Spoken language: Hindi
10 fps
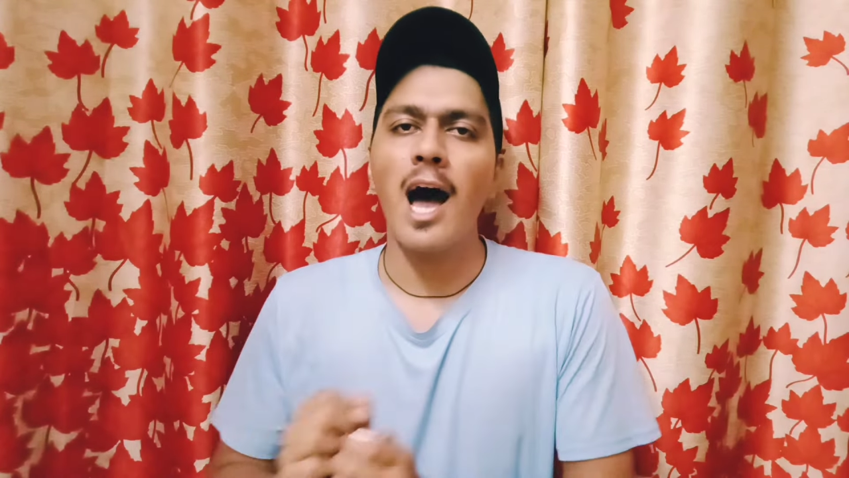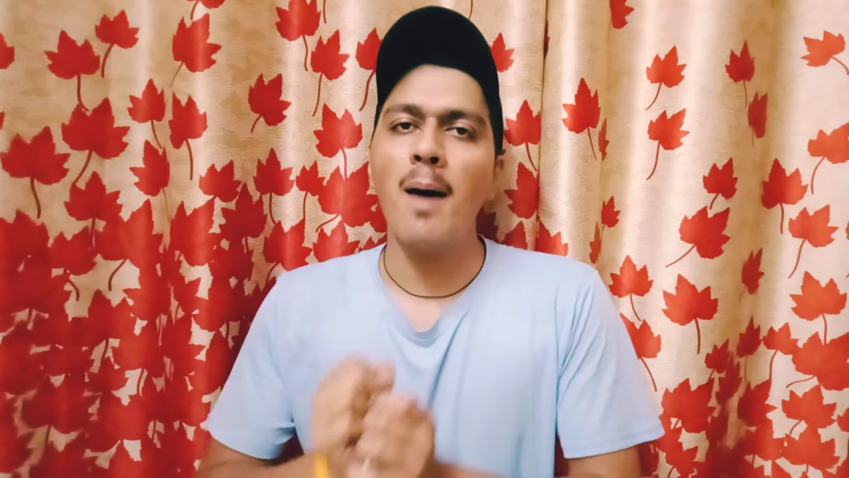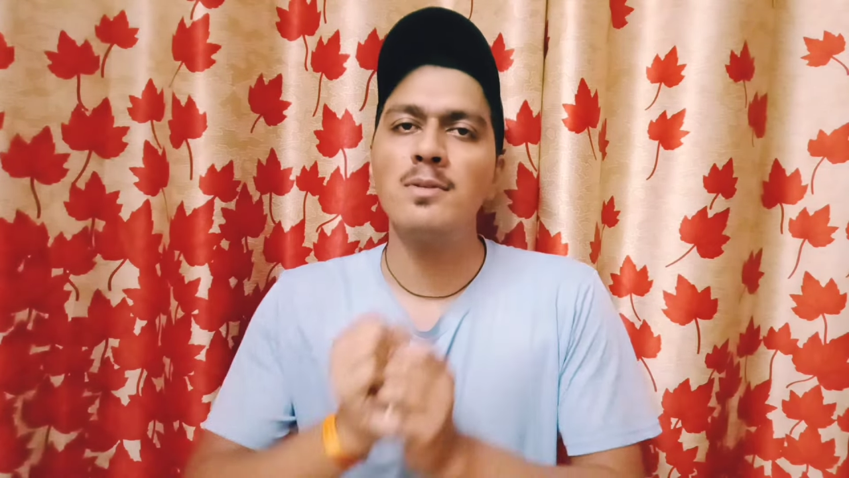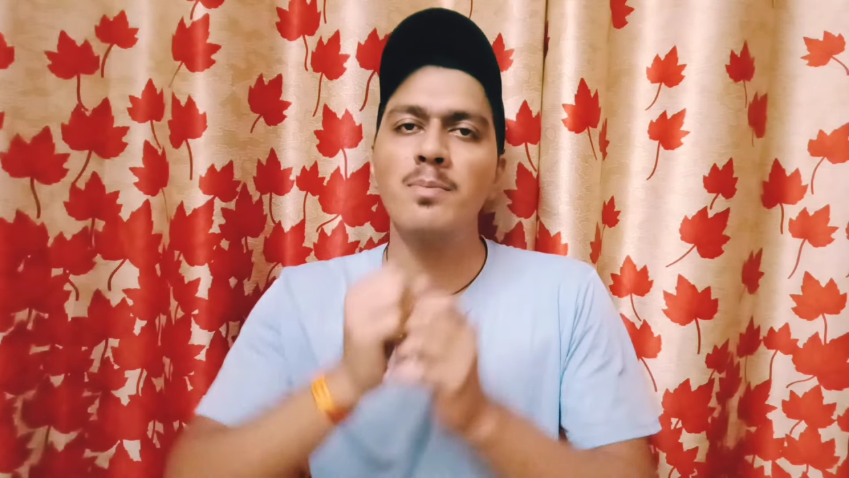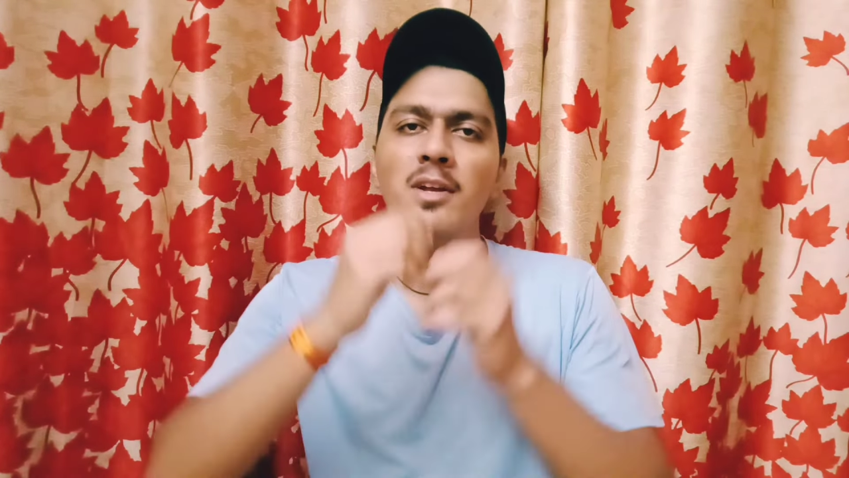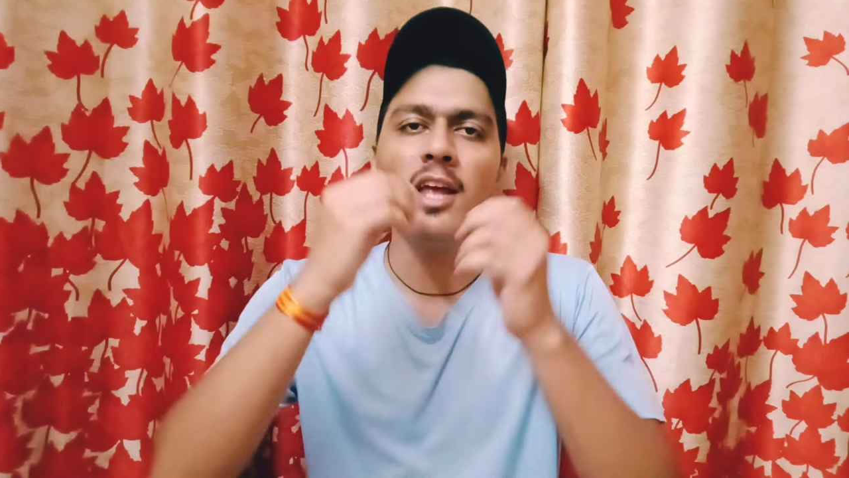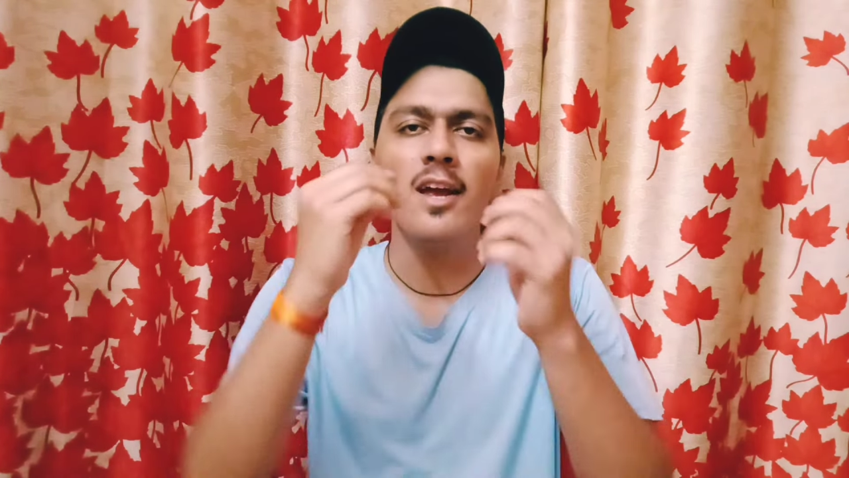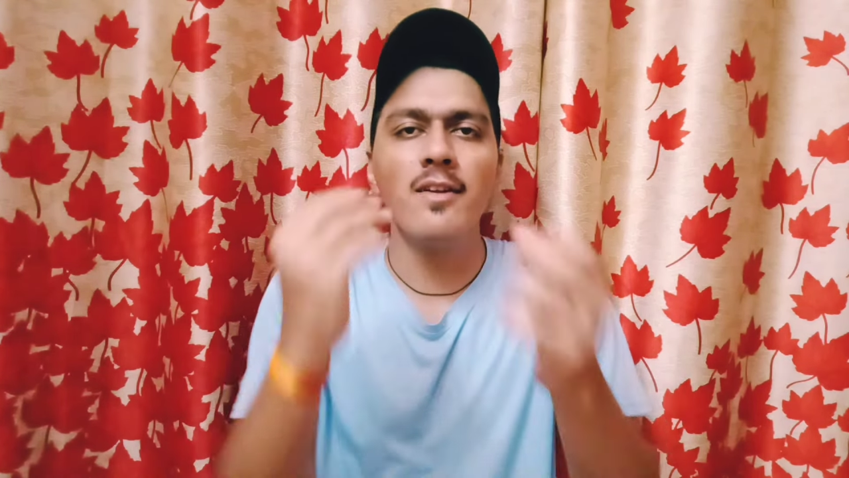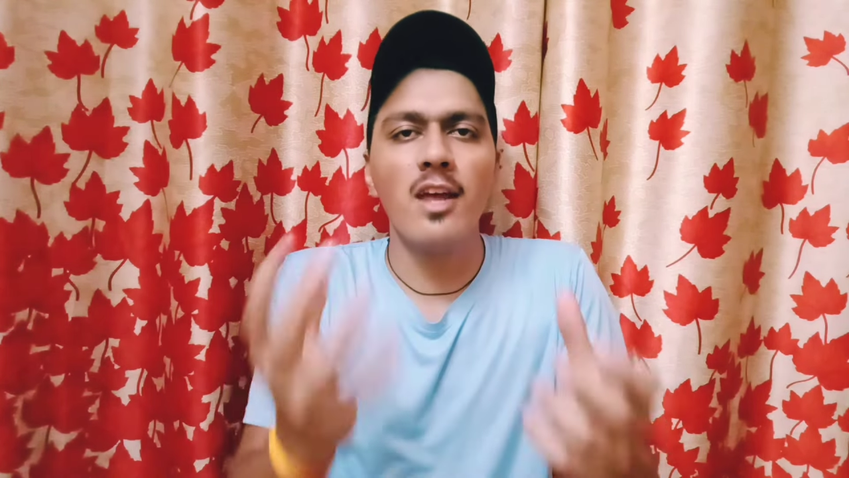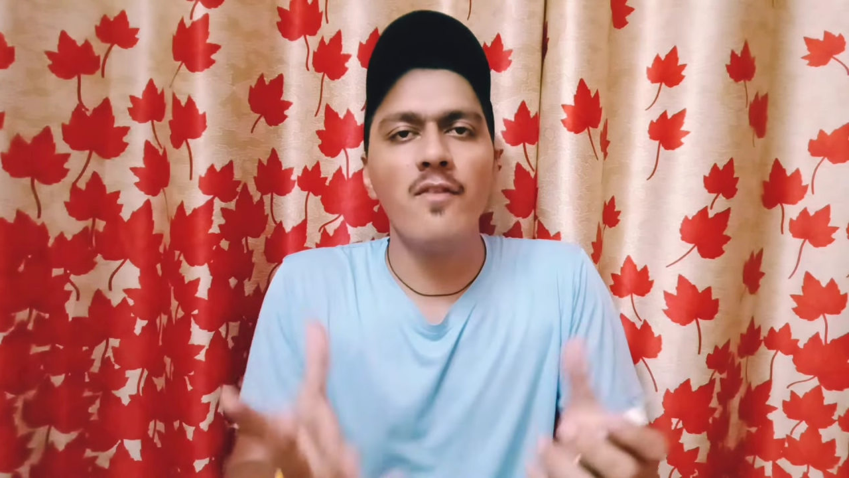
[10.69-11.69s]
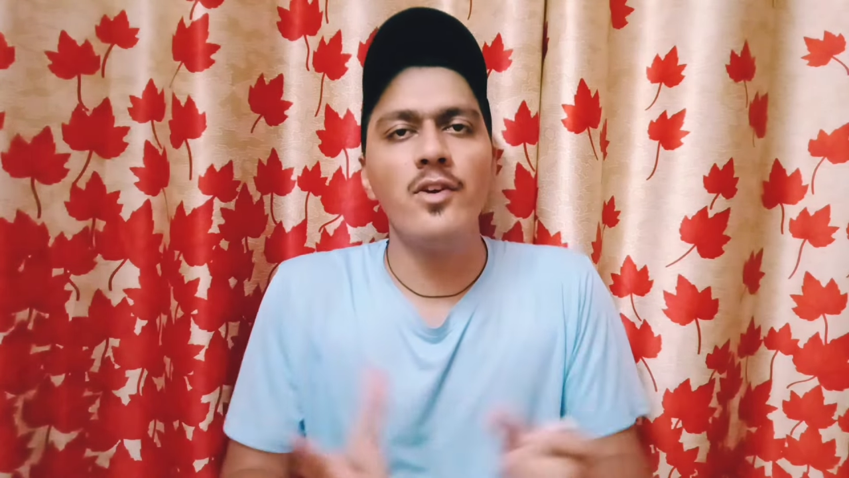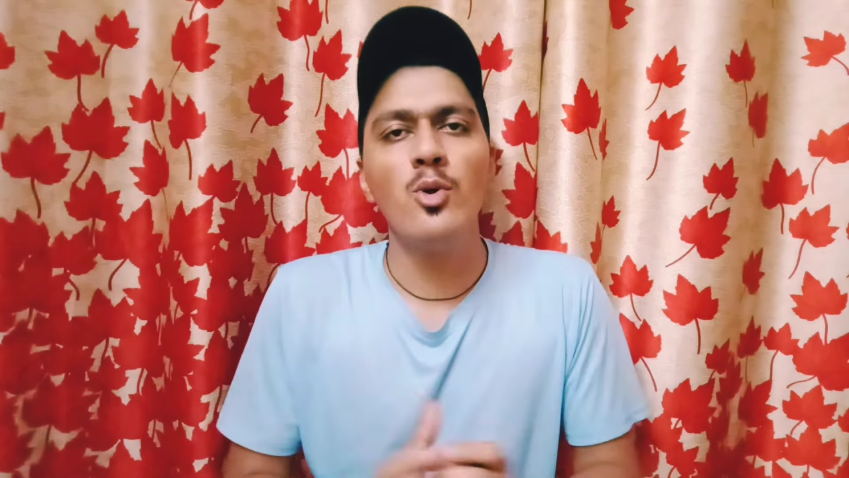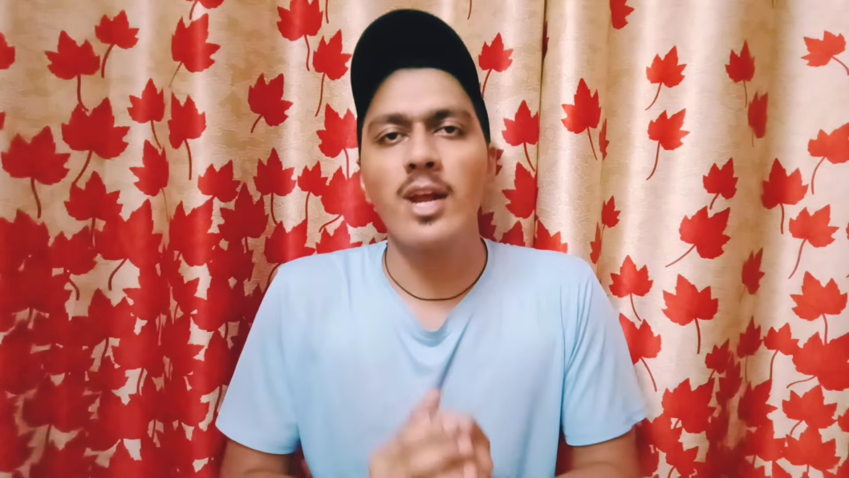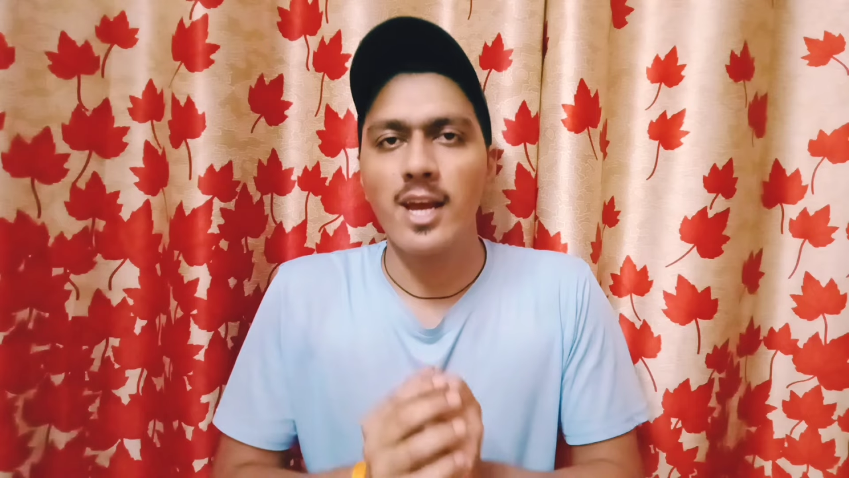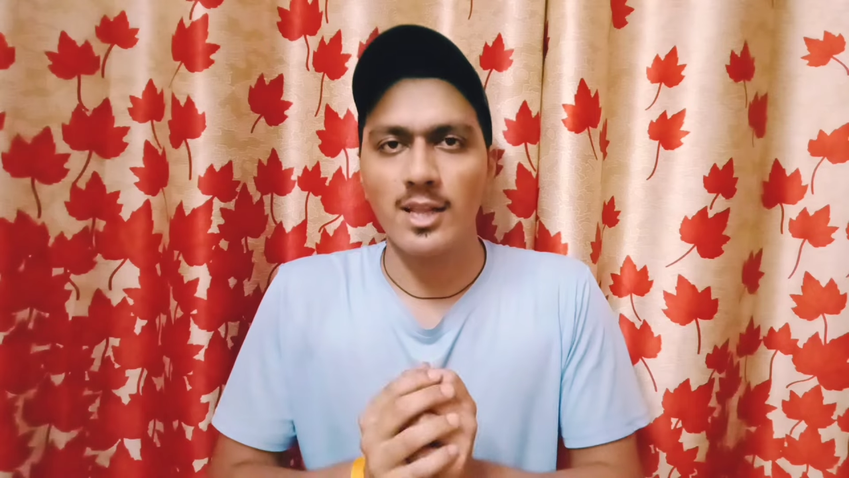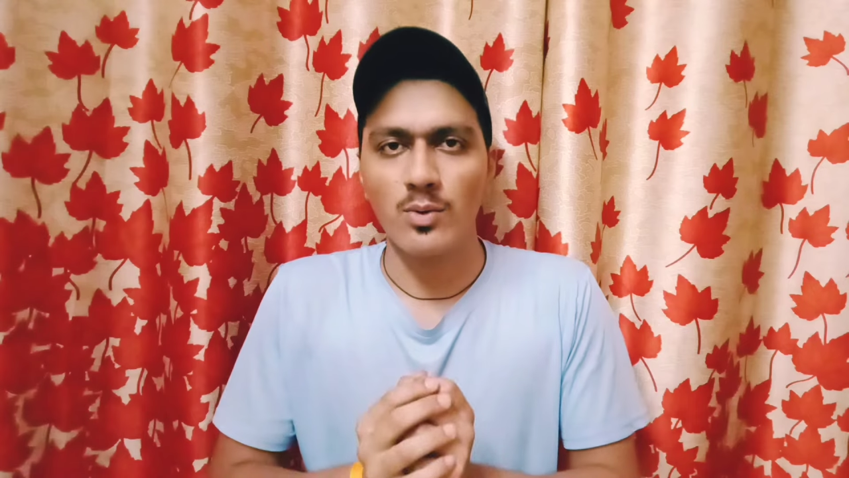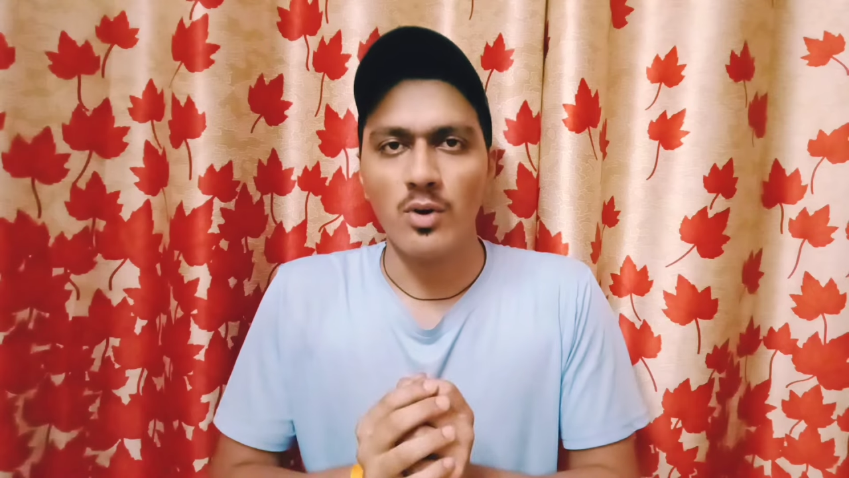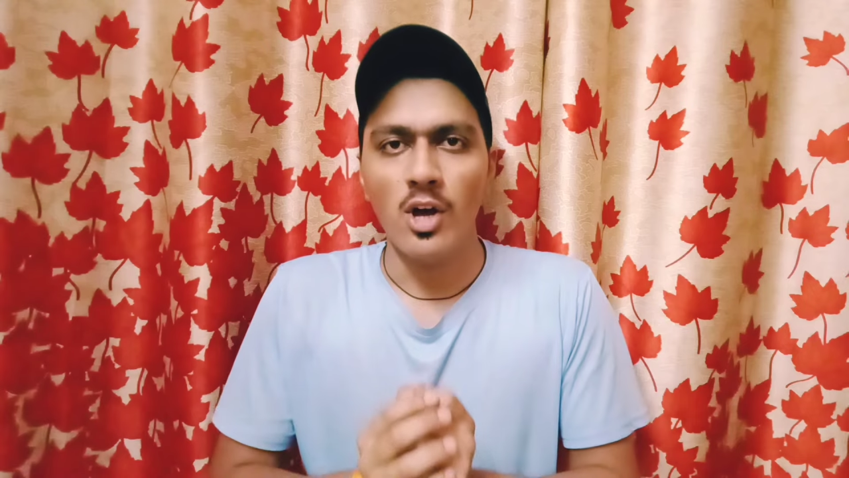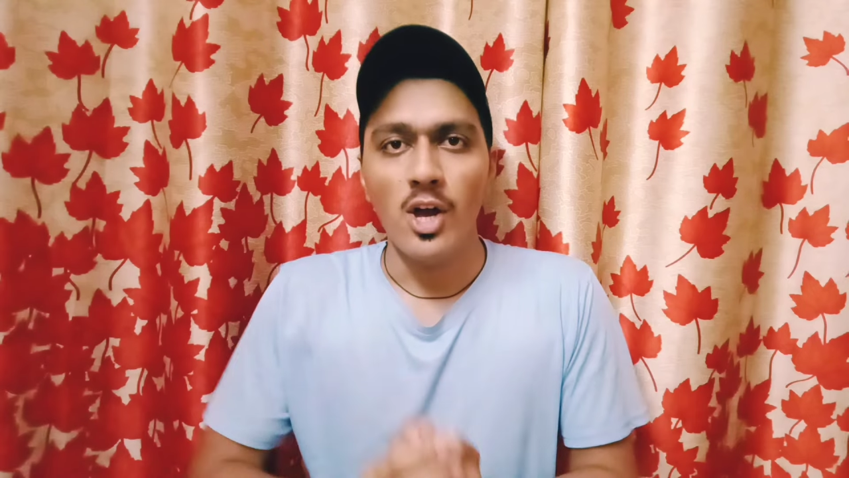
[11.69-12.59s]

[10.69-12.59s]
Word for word: आप सबके लिए एक नए वीडियो लेके आता हूँ